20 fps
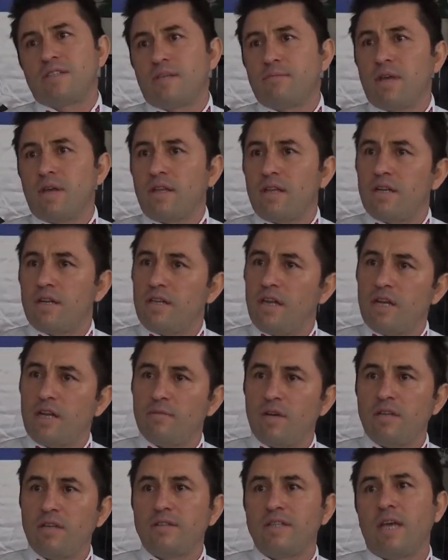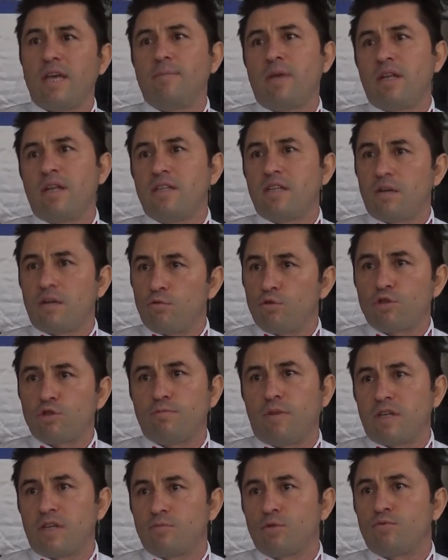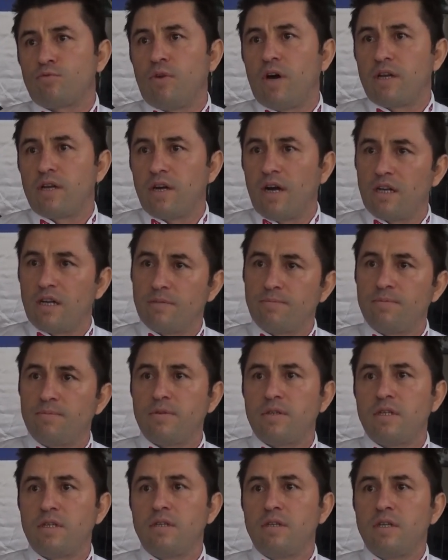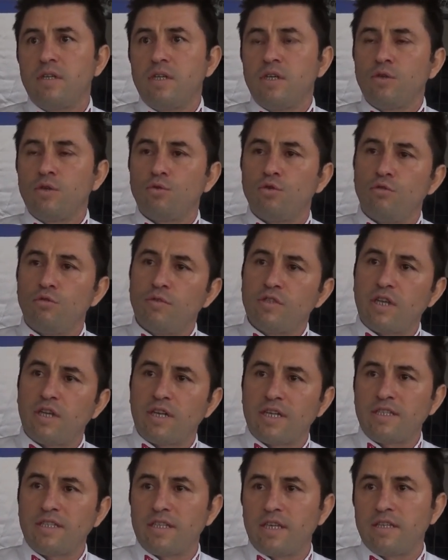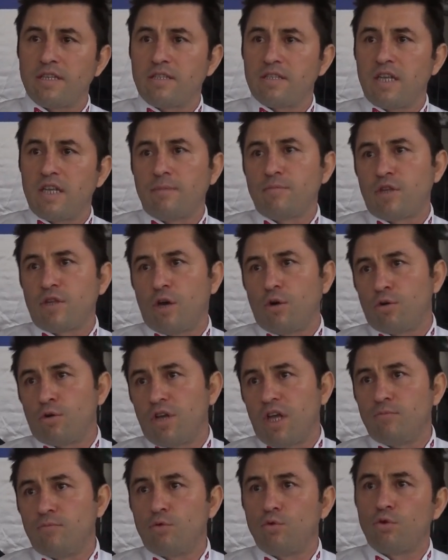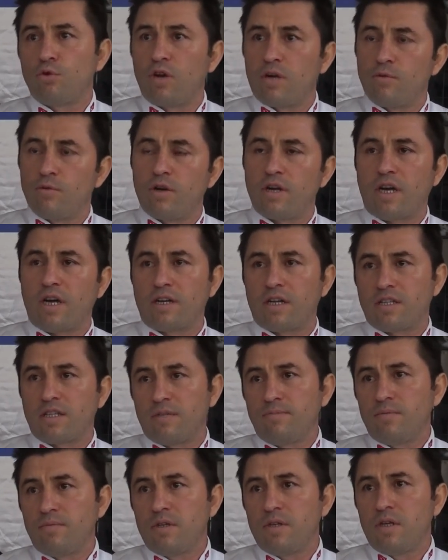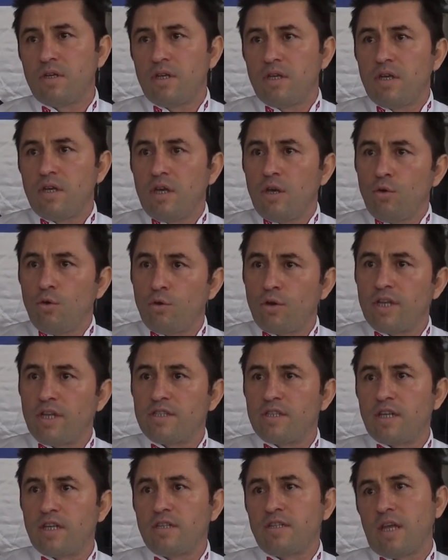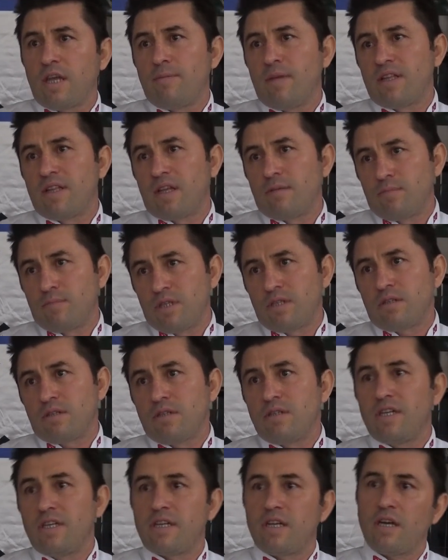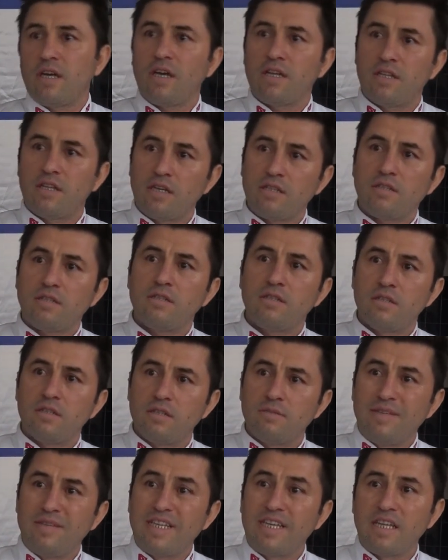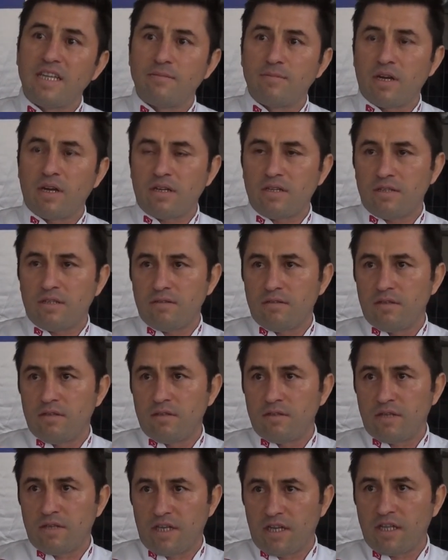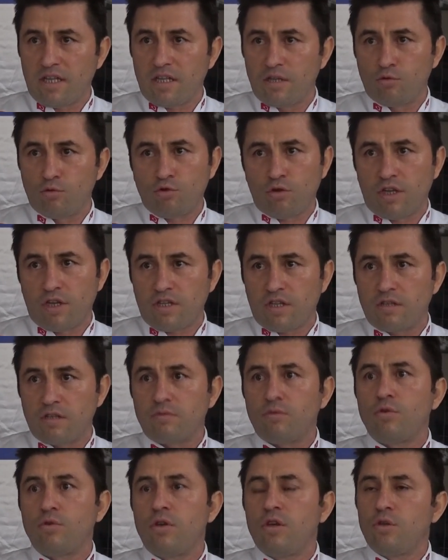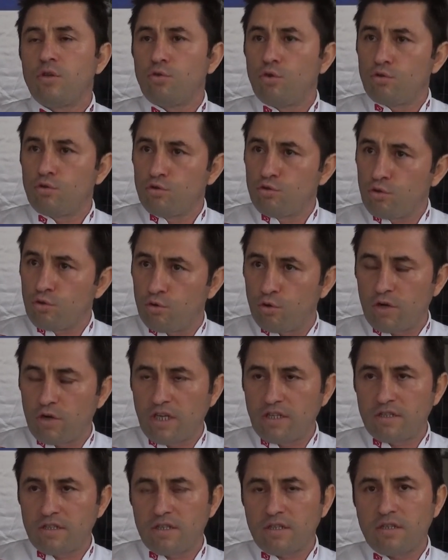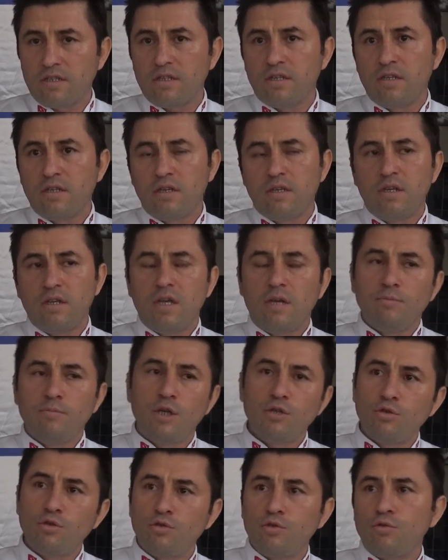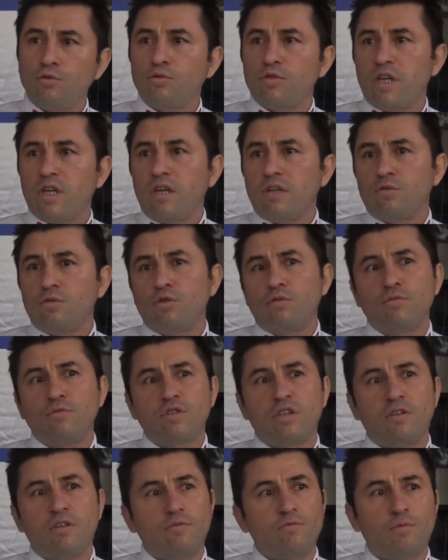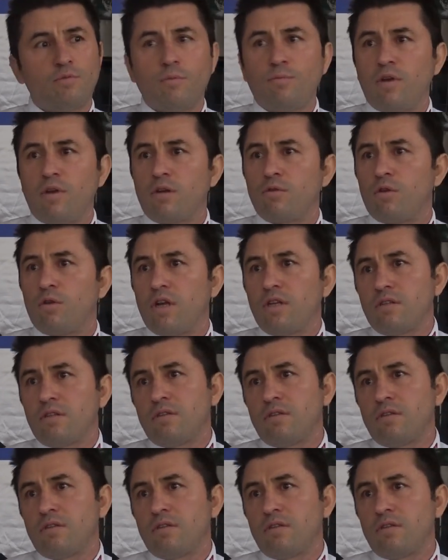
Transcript: yemekler değil ama temelinden Osmanlı mutfağını alıp günümüzde nasıl geçtiğini hem teori hem uygulama olarak anlatıp öğrencilerin temelden bir yere kadar e, bilgilenmek e, gerektiğini düşünerekten dördüncü gün ona ayırdık. Beşinci günde günümüzde popüler olan